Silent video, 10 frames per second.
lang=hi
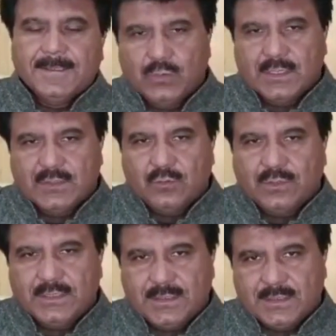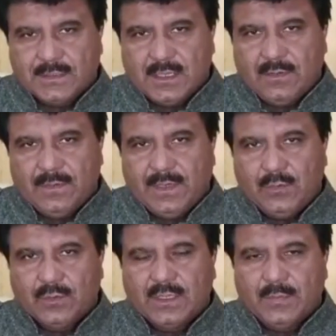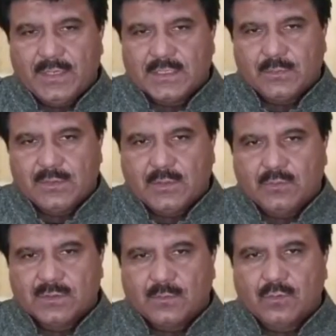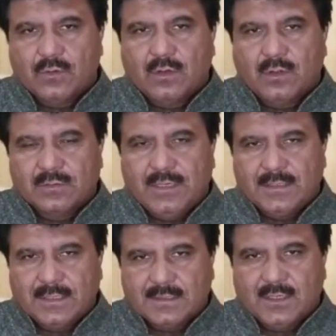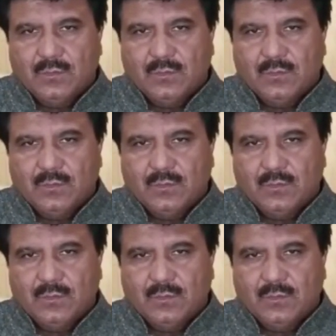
उसके जो टीचिंग स्टाफ हैं उनके प्रिंसिपल्स हैं उन सबको कॉन्ग्रेचुलेट करता